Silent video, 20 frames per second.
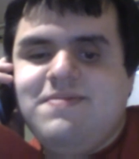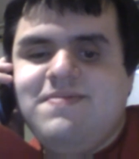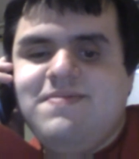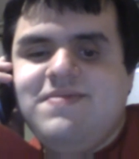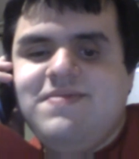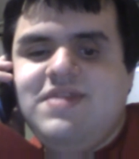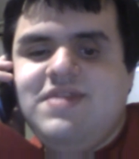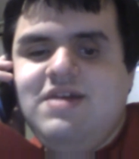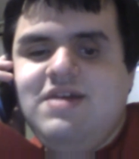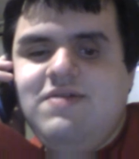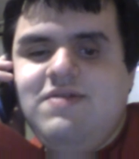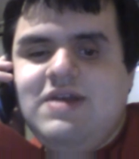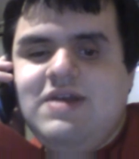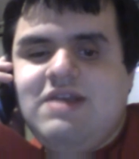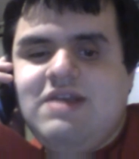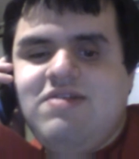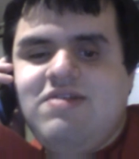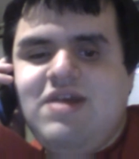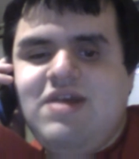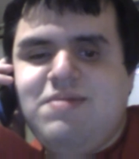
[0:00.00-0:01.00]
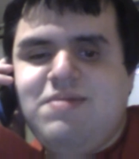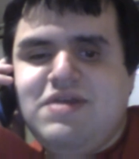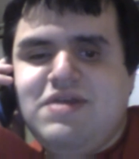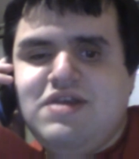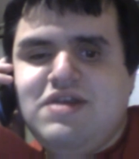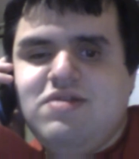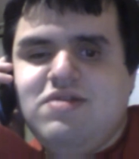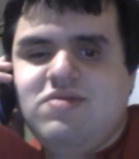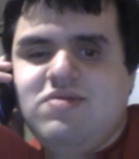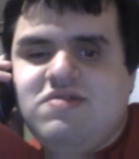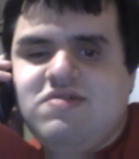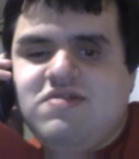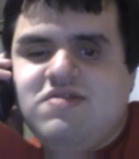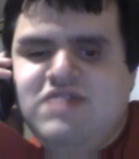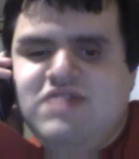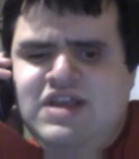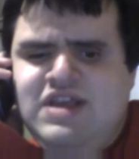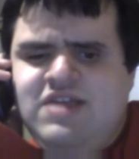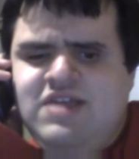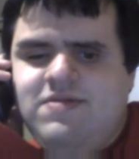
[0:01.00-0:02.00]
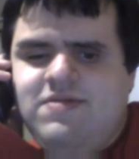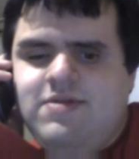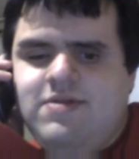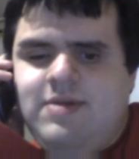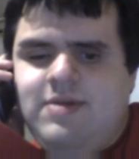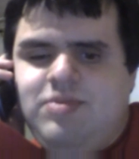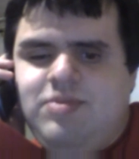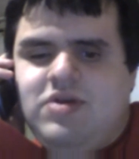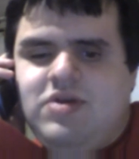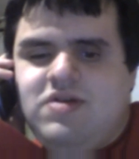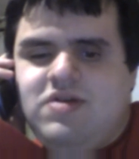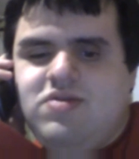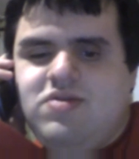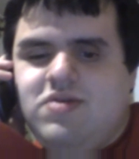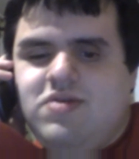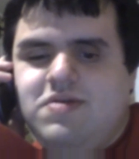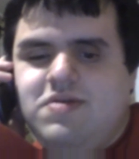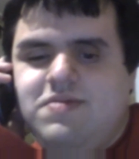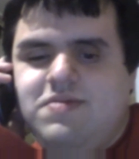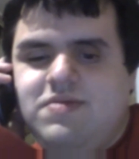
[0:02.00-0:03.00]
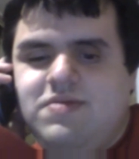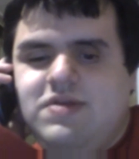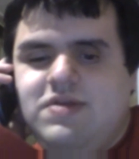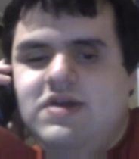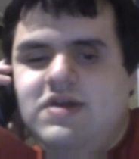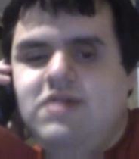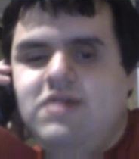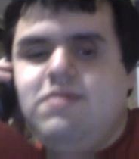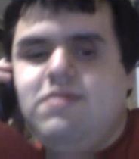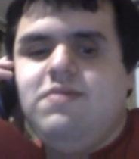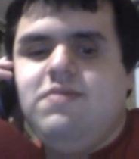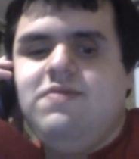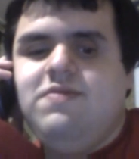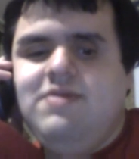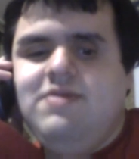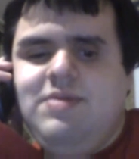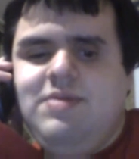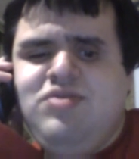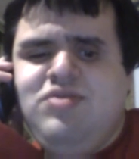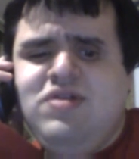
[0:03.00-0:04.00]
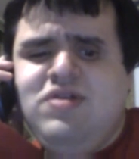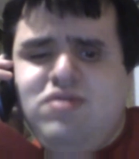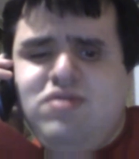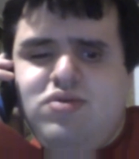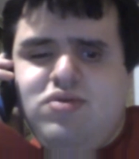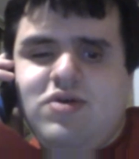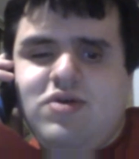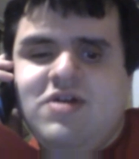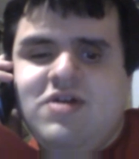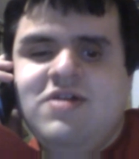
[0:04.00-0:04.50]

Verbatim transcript: Да вы и сами не лучше. Знаете вы вообще кто? Э, вы вообще кто?